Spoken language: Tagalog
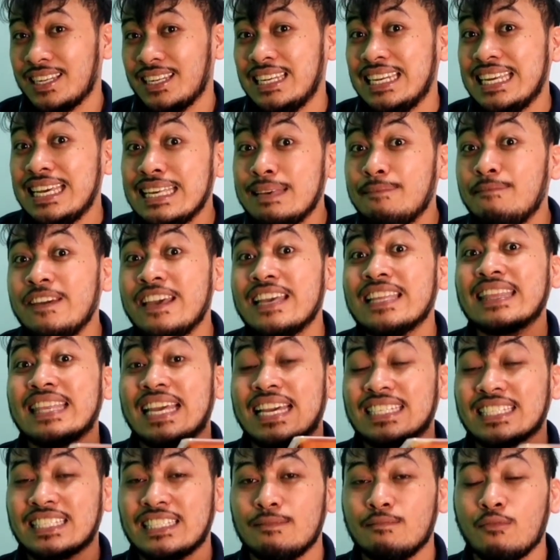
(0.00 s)
living
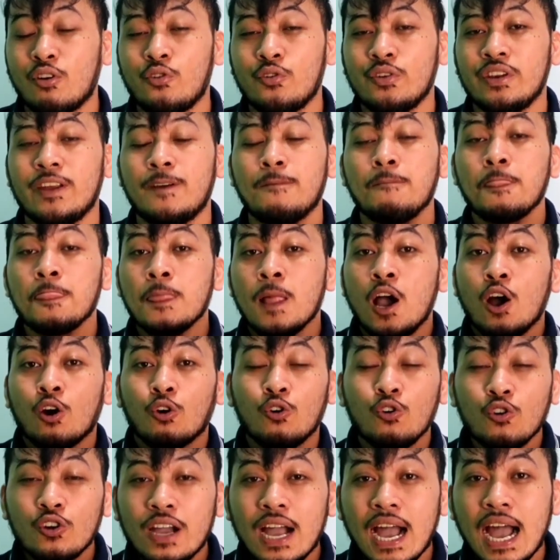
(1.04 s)
testimony
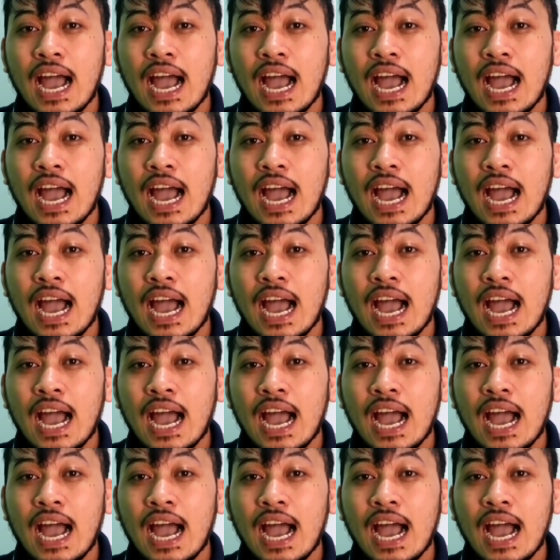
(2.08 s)
kung